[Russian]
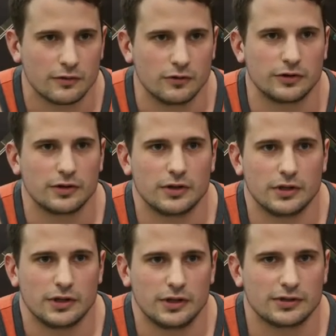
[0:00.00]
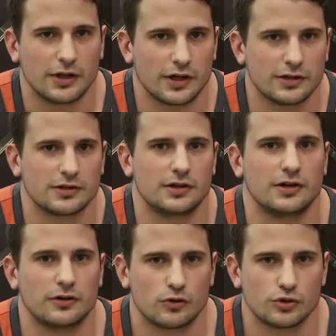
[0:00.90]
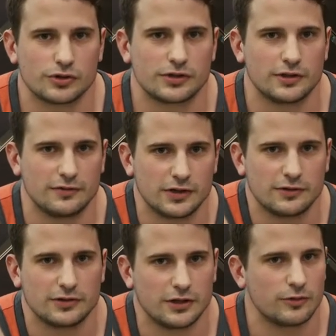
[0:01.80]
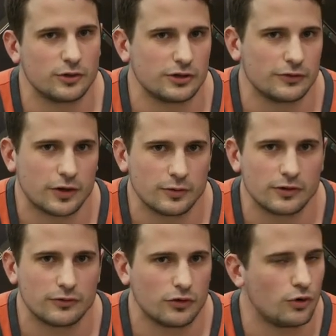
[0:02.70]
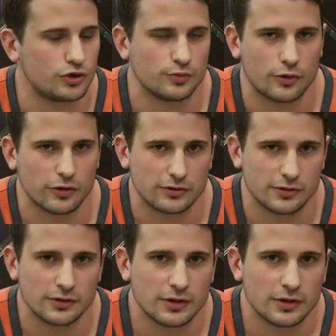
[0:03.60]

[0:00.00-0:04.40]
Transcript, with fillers: Вот. И стараться кушать в соответствии с этими цифрами. Все очень просто.